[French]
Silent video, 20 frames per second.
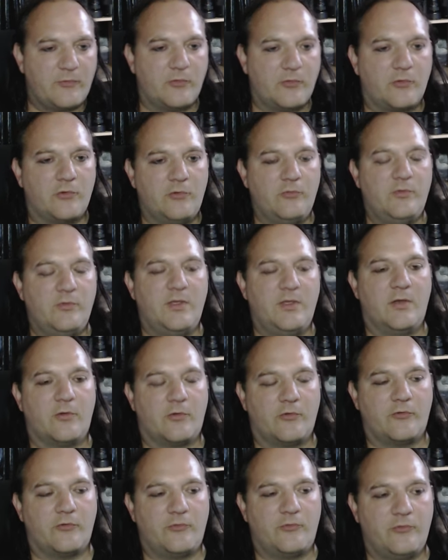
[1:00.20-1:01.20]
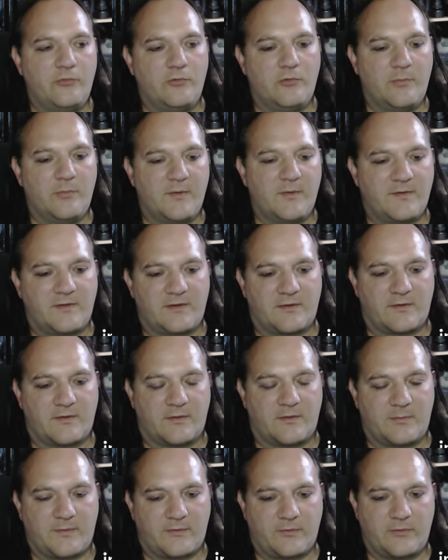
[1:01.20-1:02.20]
que lui a reçu le message,
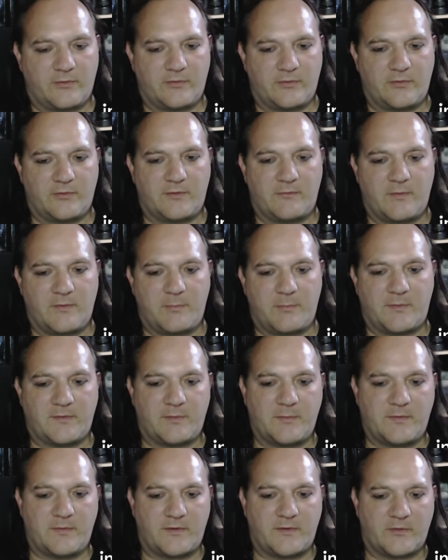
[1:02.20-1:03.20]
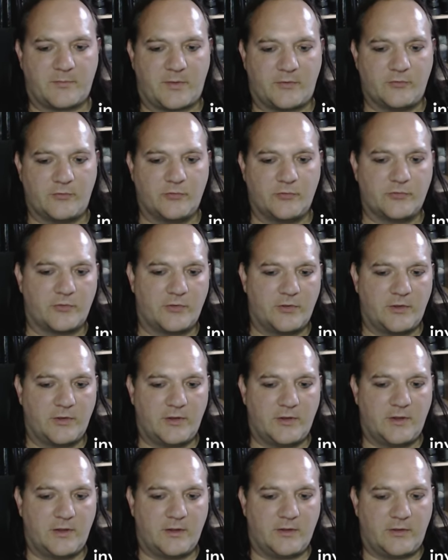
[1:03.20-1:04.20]
parce que j'ai fait passer le message par d'autres
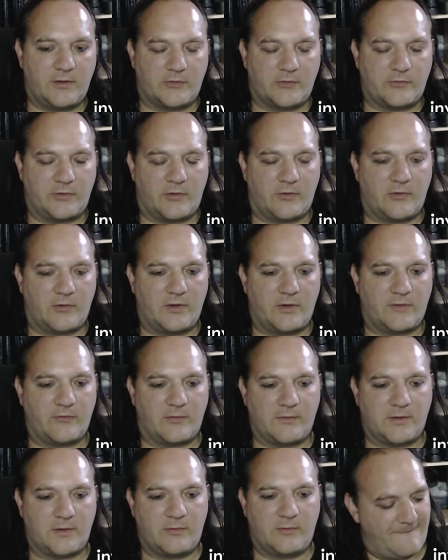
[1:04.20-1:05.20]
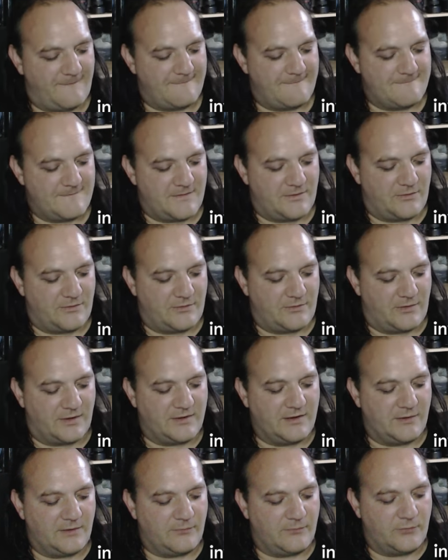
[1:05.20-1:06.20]
qui étaient en relation avec lui. Euh, à
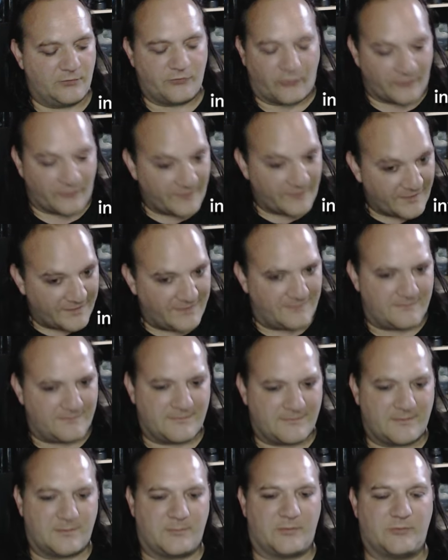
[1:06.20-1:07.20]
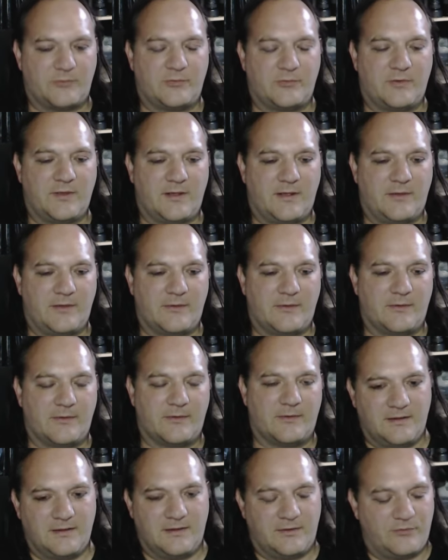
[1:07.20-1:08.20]
qui la faute, j'en sais rien. Mais en tout cas,
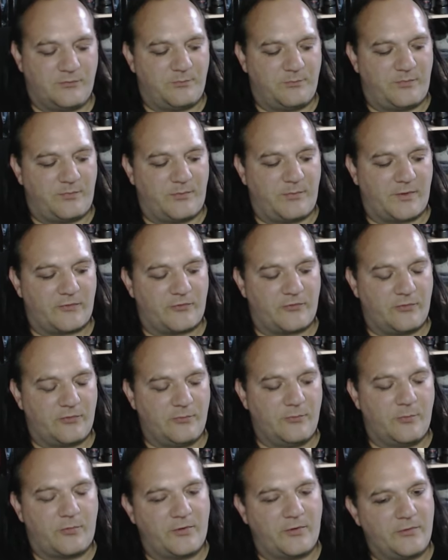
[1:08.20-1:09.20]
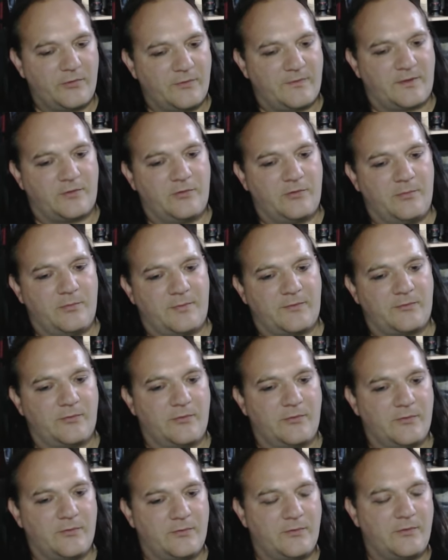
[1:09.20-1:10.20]
euh, plus personne ne me prenait au sérieux parce
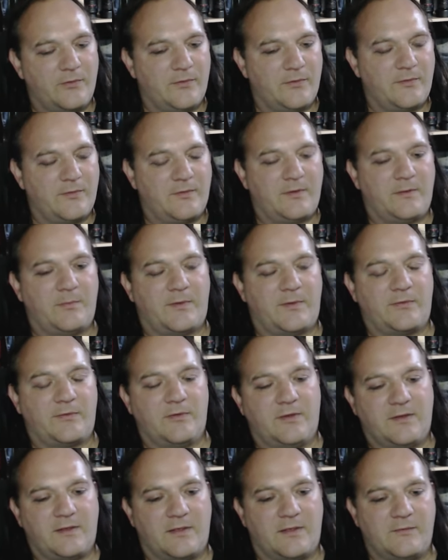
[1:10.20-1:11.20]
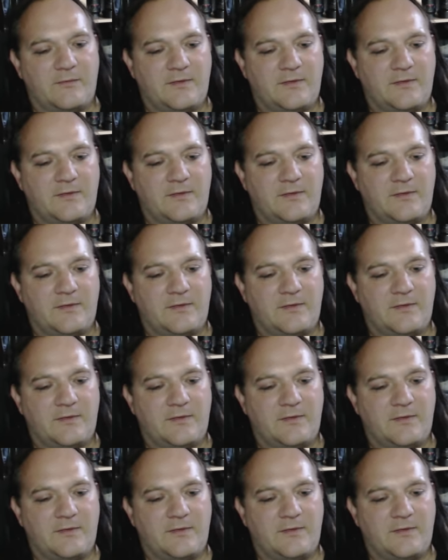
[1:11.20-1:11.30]
que cette personne qui était invitée